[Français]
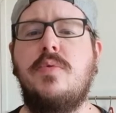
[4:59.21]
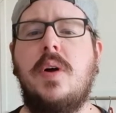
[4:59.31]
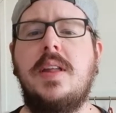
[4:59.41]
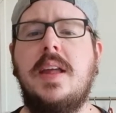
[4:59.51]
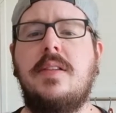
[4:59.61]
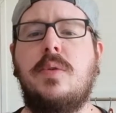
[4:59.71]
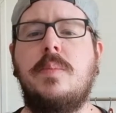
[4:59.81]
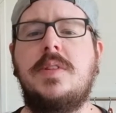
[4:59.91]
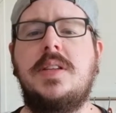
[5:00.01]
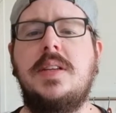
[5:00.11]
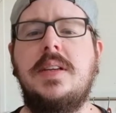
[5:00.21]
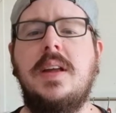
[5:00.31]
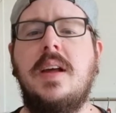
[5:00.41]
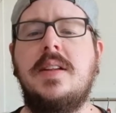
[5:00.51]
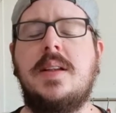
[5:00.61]
Vous voyez son petit,
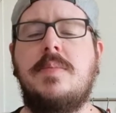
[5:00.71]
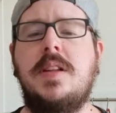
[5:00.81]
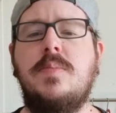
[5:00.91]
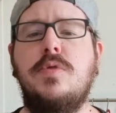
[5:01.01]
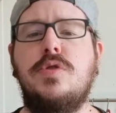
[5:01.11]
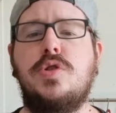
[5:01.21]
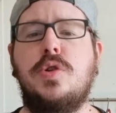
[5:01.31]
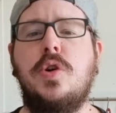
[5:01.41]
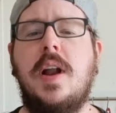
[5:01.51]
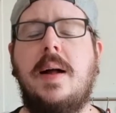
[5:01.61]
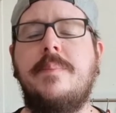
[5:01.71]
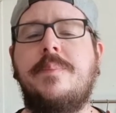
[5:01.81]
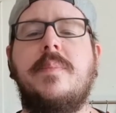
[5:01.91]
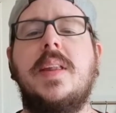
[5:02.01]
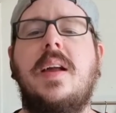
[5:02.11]
sa petite mousse au chocolat.
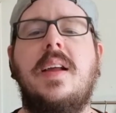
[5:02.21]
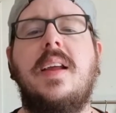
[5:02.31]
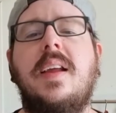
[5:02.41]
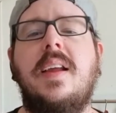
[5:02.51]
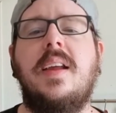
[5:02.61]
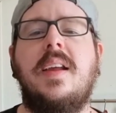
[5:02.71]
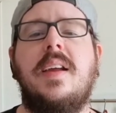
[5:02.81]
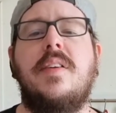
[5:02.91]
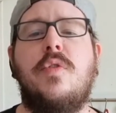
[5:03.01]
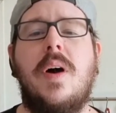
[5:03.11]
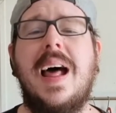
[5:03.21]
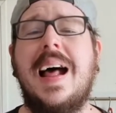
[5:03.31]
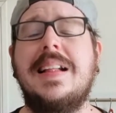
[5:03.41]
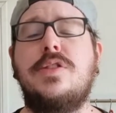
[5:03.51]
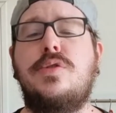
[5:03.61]

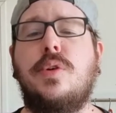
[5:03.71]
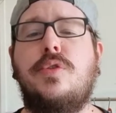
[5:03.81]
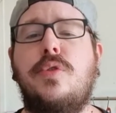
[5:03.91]
Voilà, sur